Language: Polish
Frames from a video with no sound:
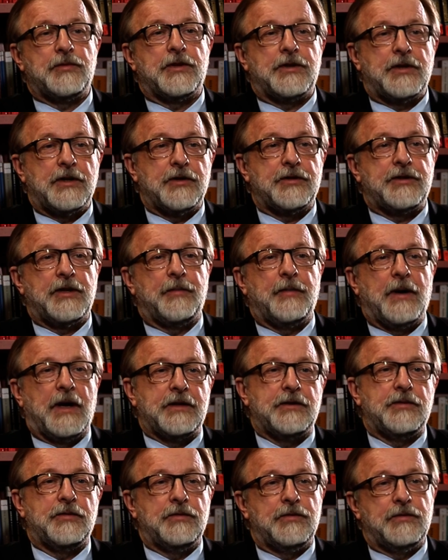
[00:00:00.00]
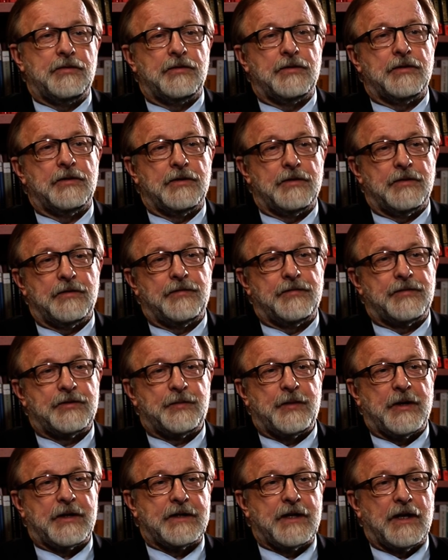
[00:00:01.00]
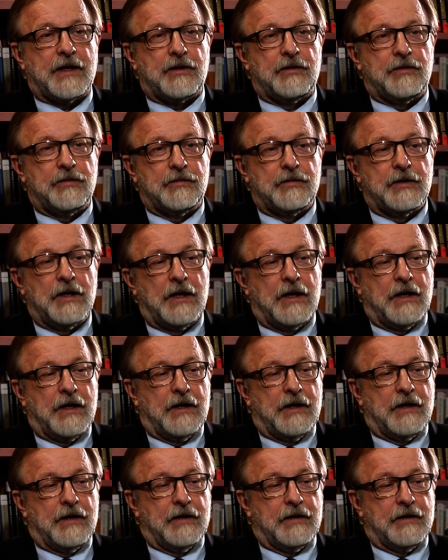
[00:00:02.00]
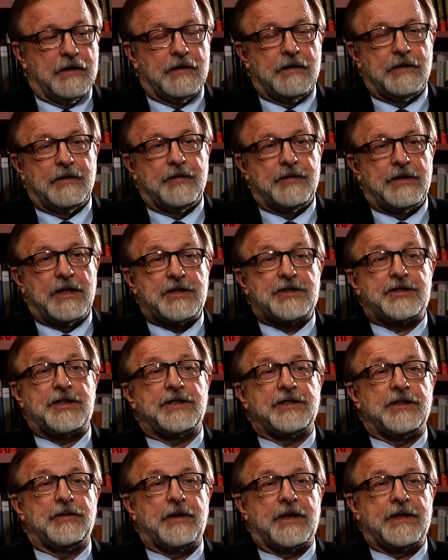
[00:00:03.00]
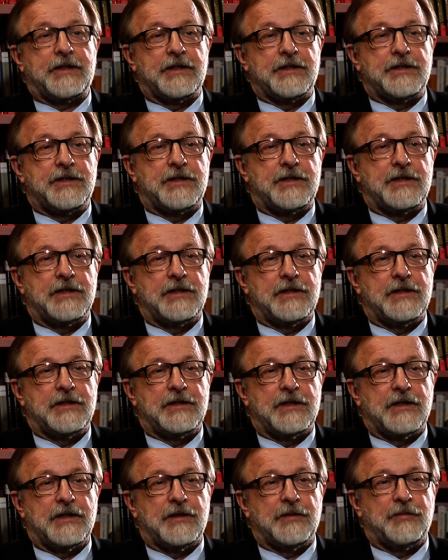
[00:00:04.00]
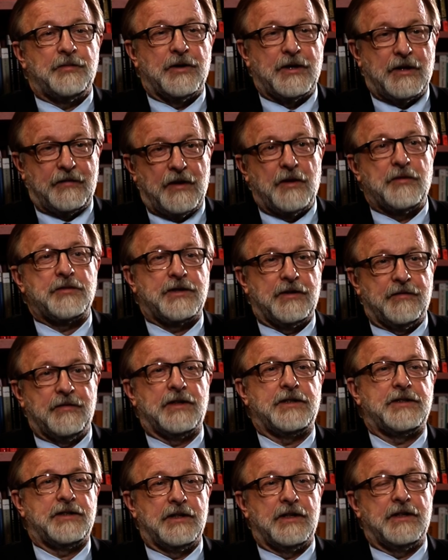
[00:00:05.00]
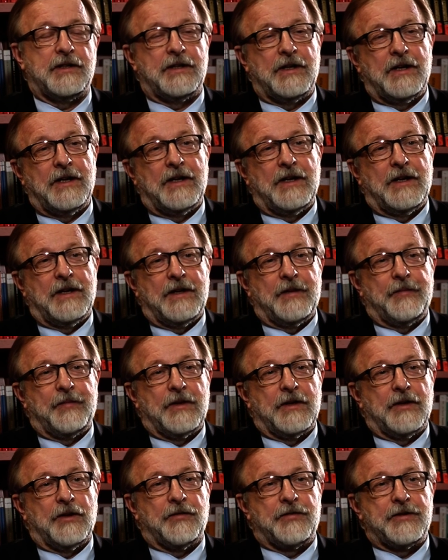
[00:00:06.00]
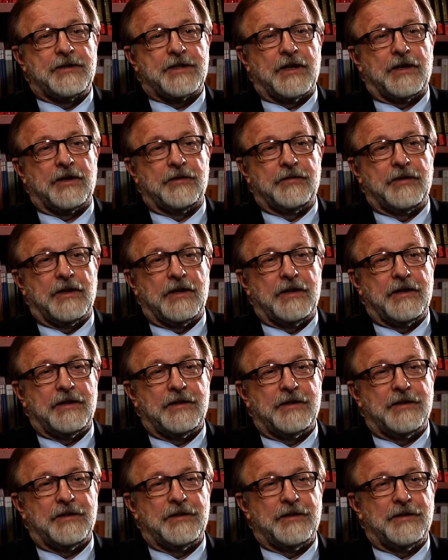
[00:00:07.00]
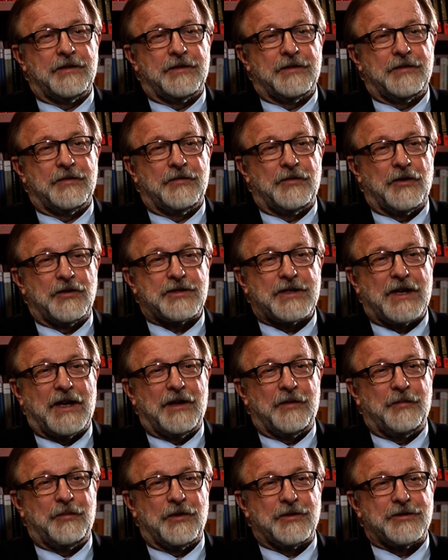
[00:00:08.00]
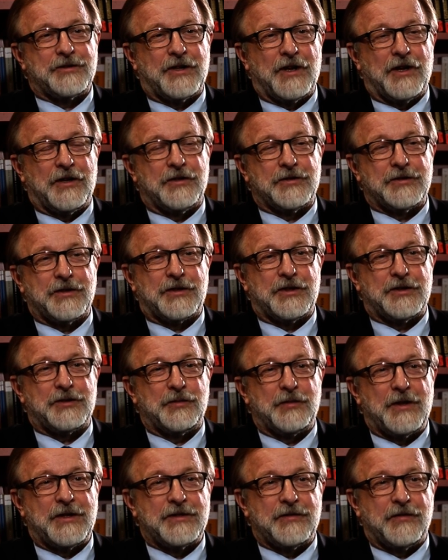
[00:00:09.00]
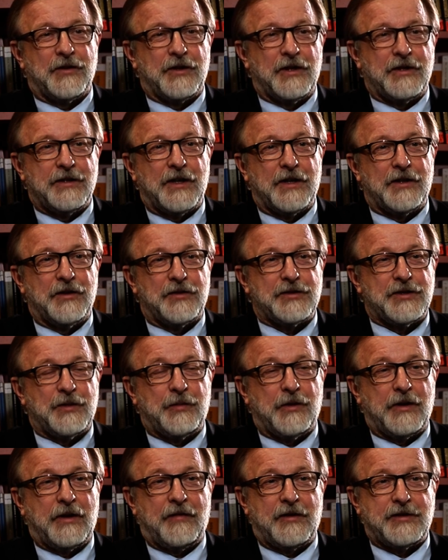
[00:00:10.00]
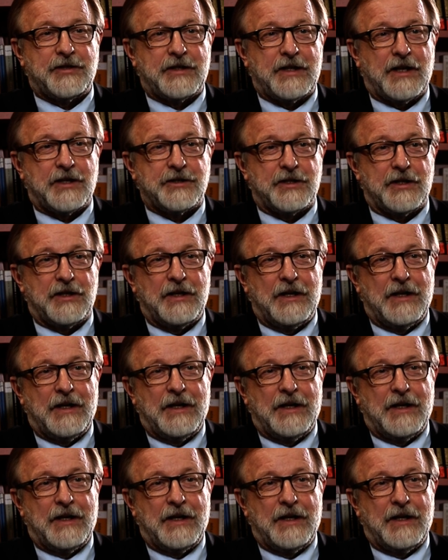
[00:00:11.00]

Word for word: do tego tematu w spektaklu Niech strzezną artyści, gdzie pojawiają się właśnie oficerowie Wojska Polskiego z okresu międzywojennego, gdzie pojawia się także